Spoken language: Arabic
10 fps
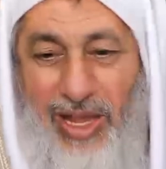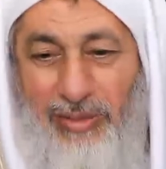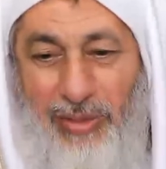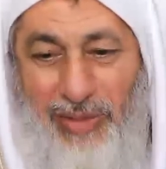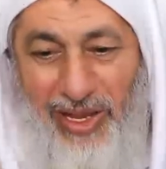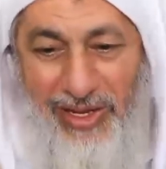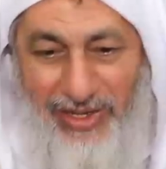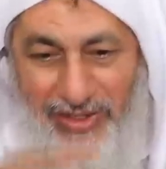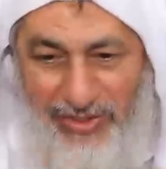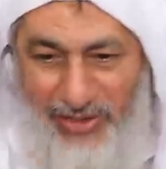حبيبي
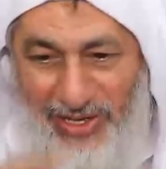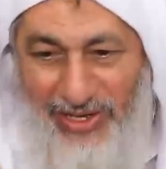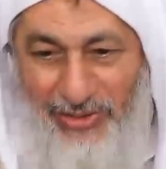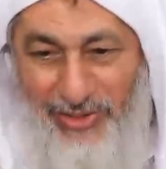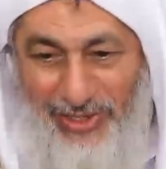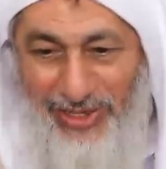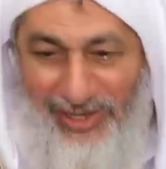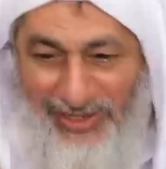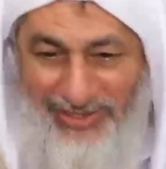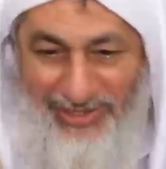حرك سرعه سرعه
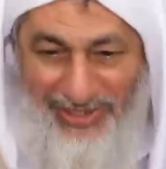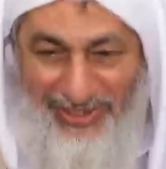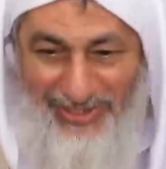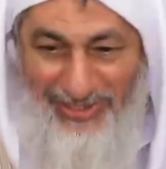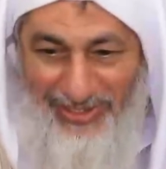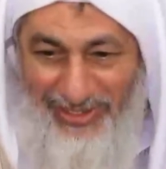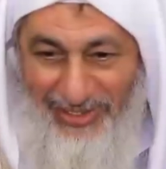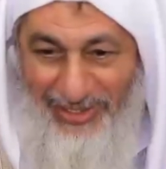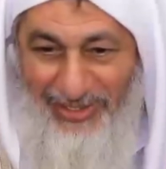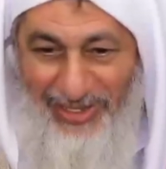اسرع
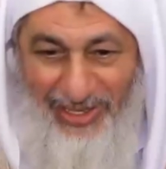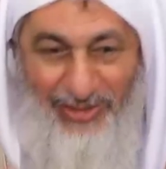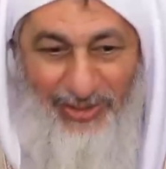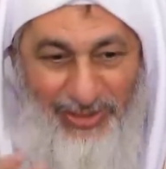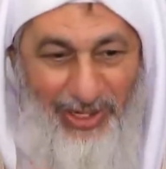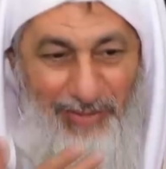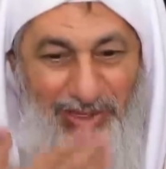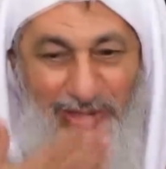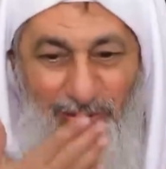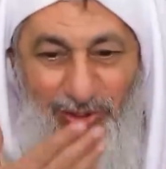ان قلت لها
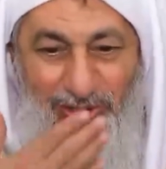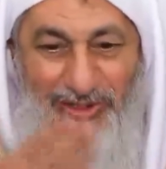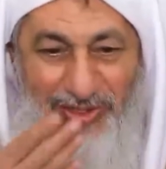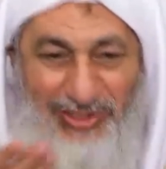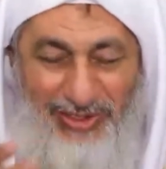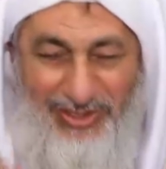ماذا قلت؟